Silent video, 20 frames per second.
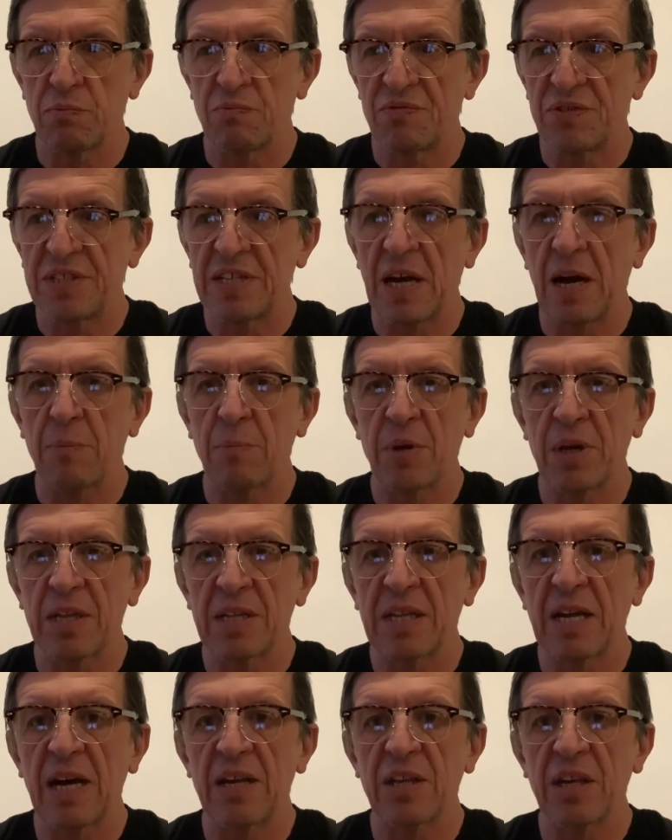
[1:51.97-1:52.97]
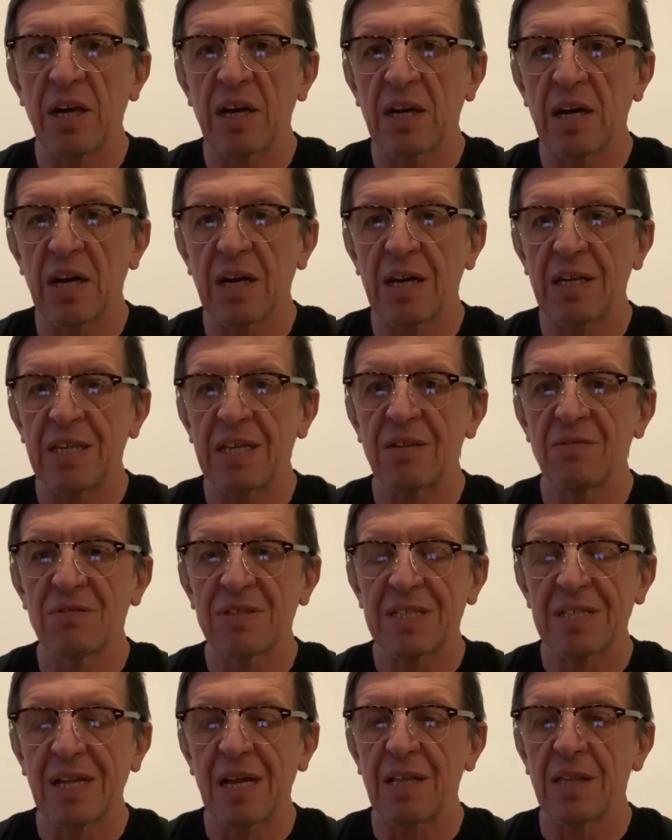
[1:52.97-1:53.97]
вся Британия как один
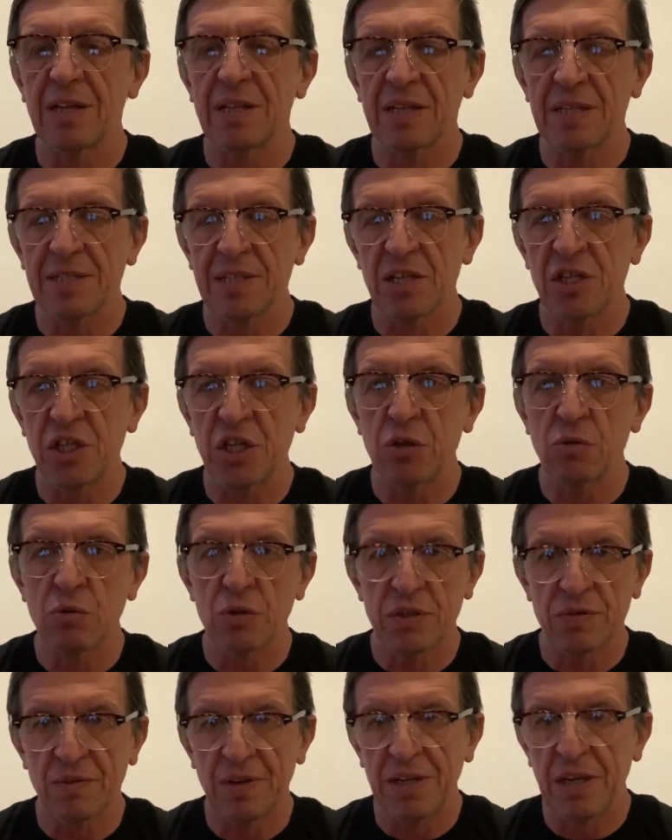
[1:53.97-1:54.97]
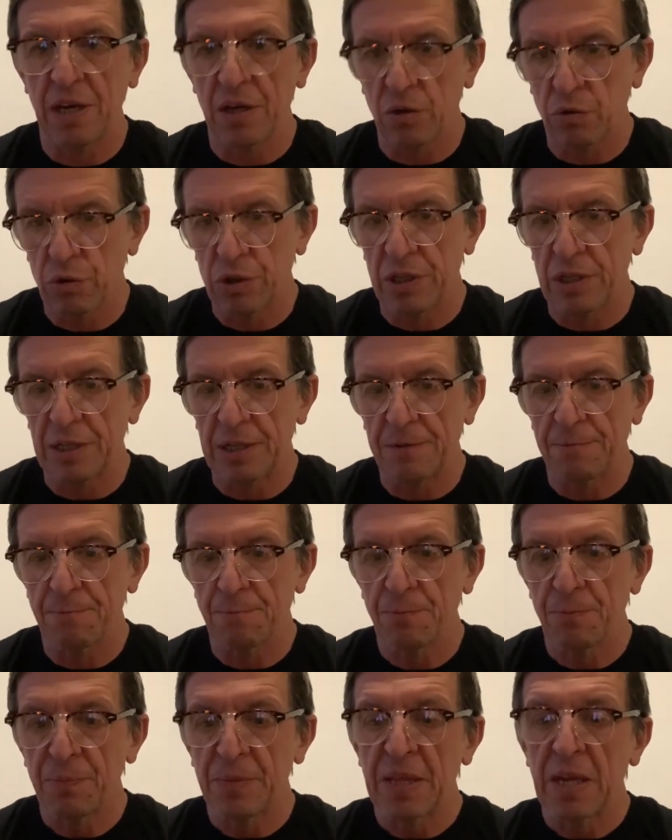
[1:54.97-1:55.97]
встала на защиту своей родины.
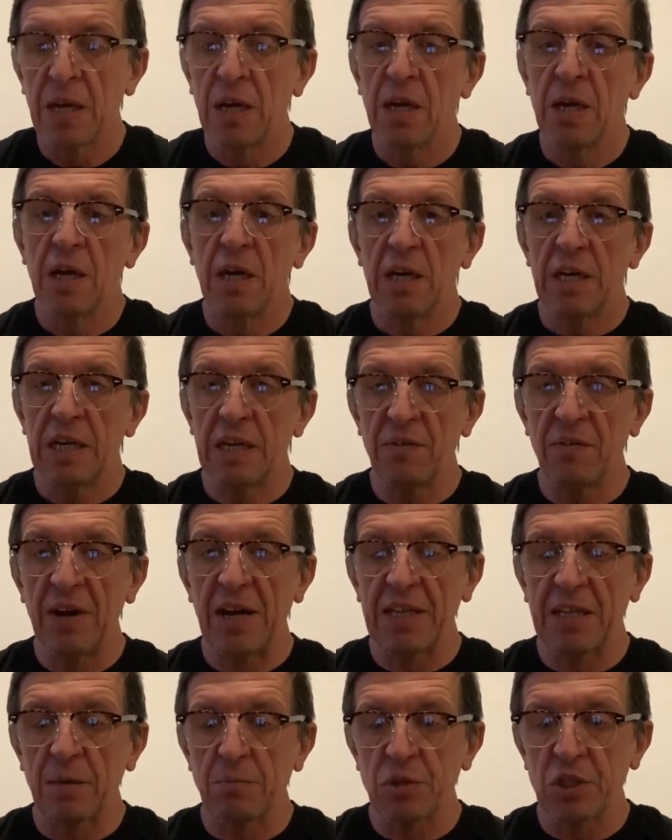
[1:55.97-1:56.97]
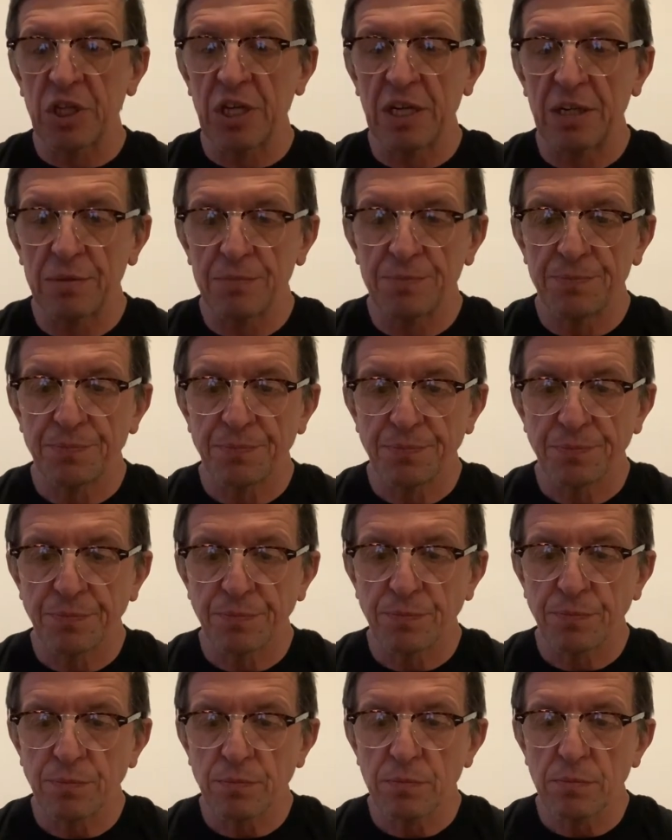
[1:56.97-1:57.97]
И в этом же
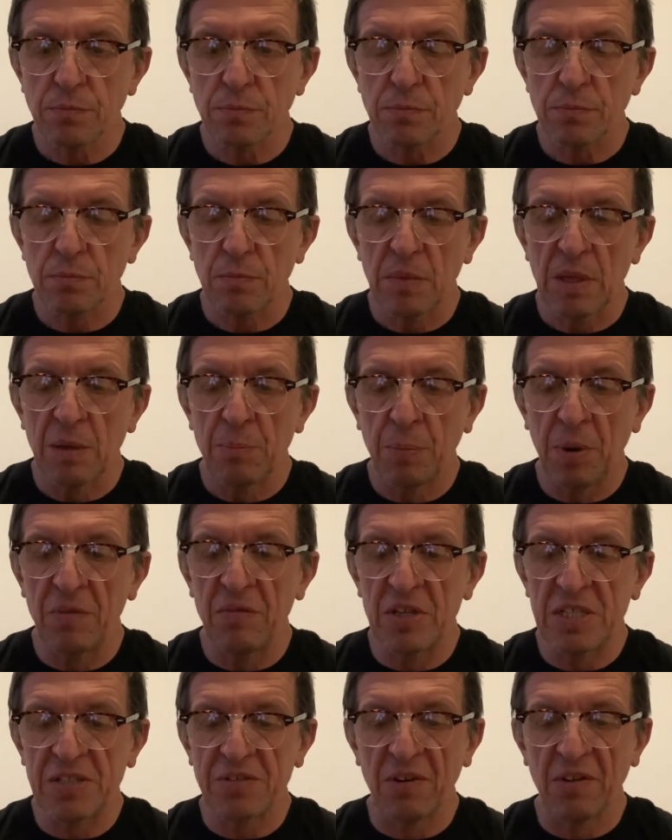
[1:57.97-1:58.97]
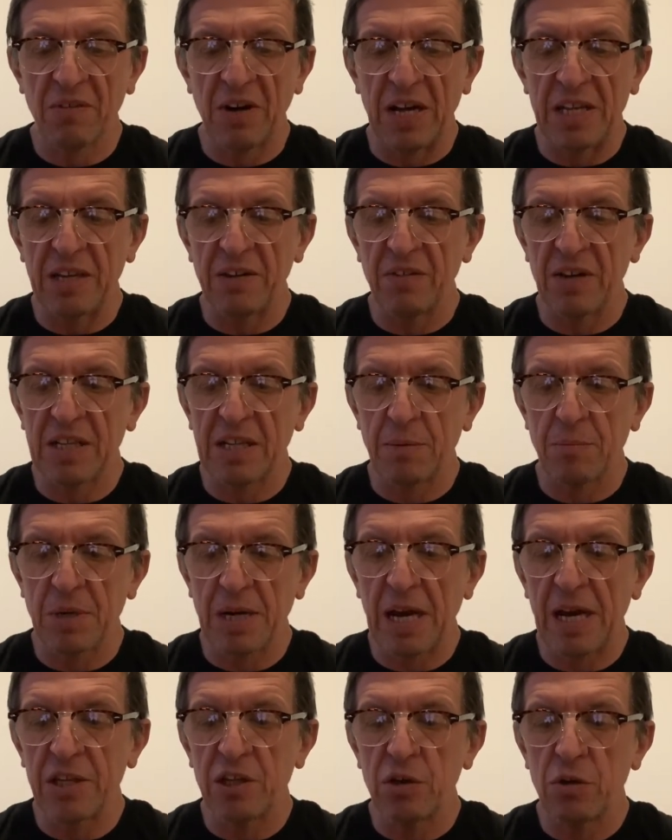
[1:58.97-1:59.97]
повествовании, в этом
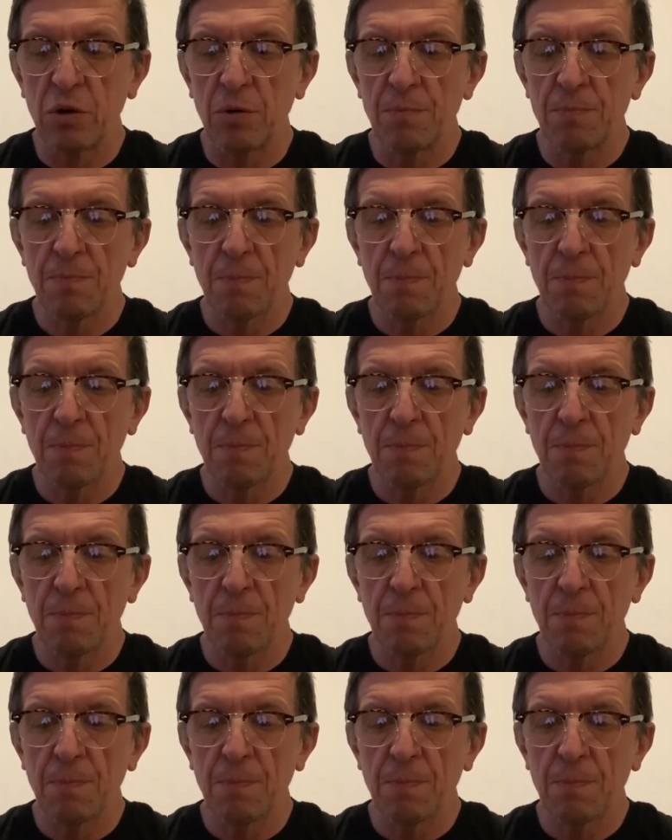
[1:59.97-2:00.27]
радио